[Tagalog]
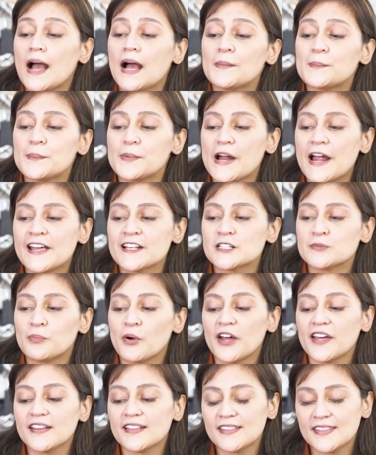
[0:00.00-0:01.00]
Ang price
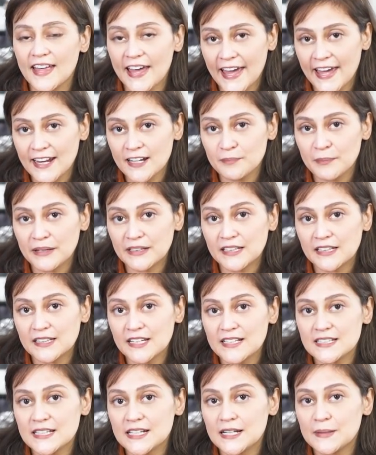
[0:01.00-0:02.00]
point din,
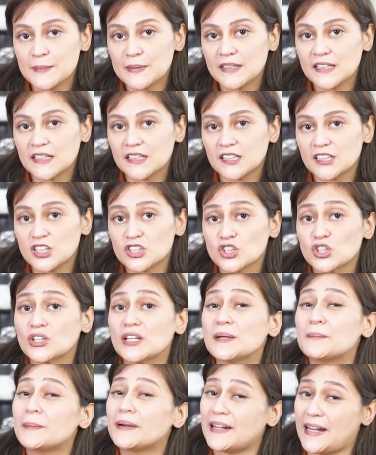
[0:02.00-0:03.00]
pagdating sa limited edition,
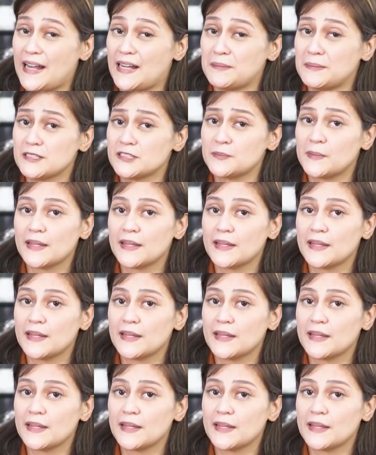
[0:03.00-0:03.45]
iba rin. Mas